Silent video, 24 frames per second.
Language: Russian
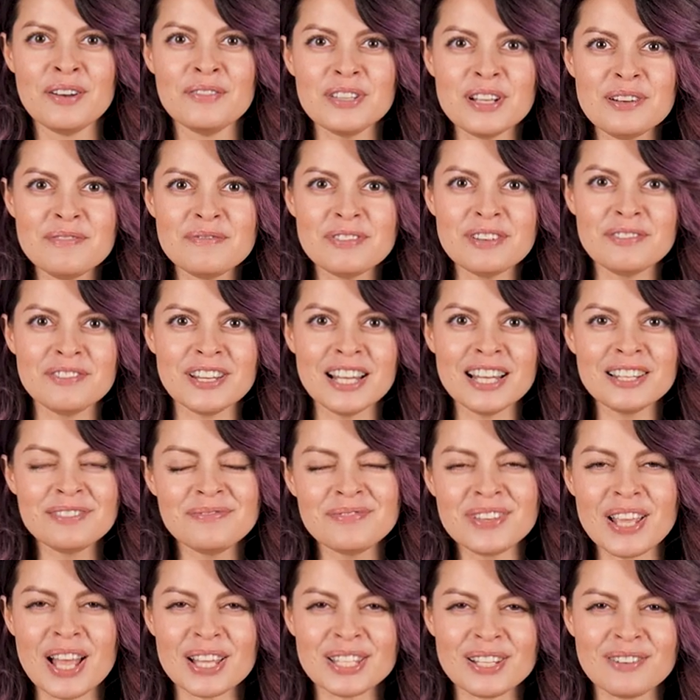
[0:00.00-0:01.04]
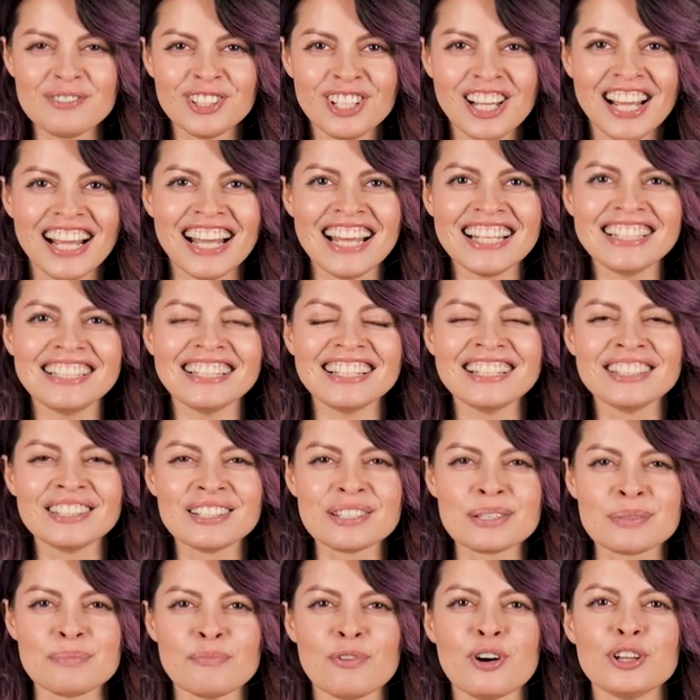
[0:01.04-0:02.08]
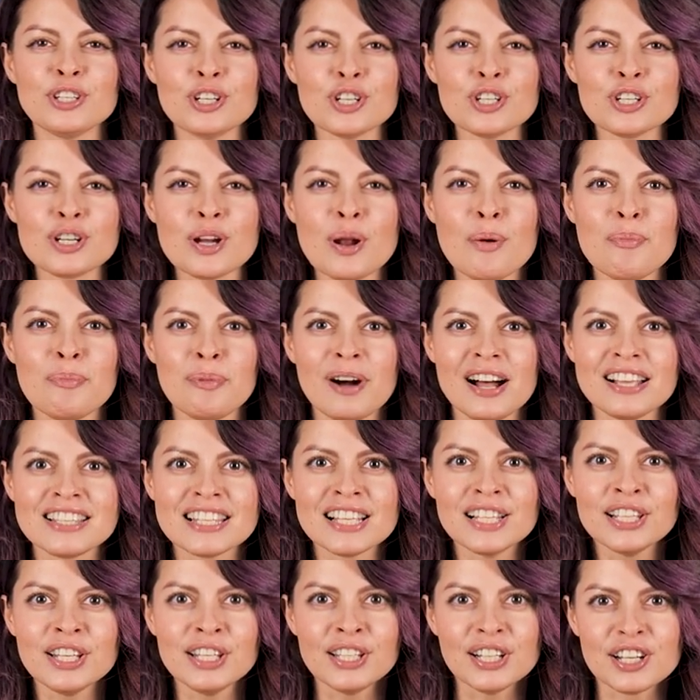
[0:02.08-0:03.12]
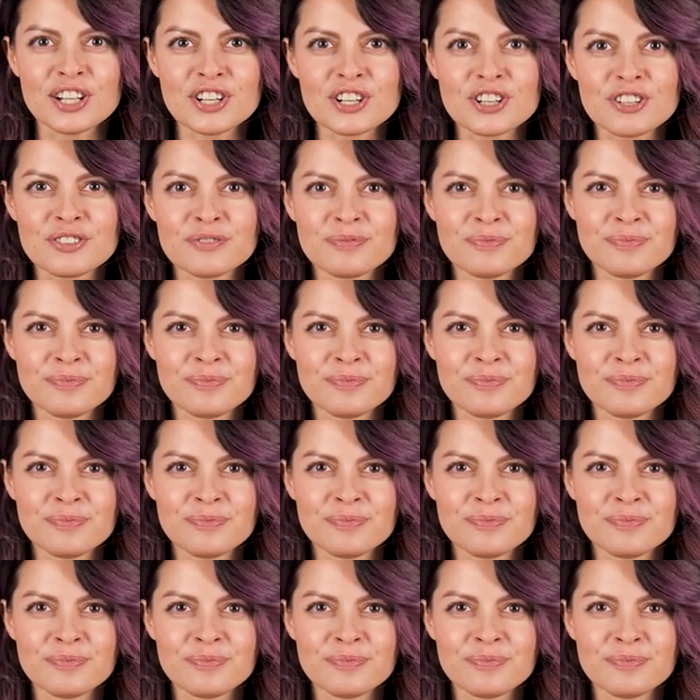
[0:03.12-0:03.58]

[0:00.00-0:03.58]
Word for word: Всем привет, меня зовут Кэт, и ты смотришь Puzzle English.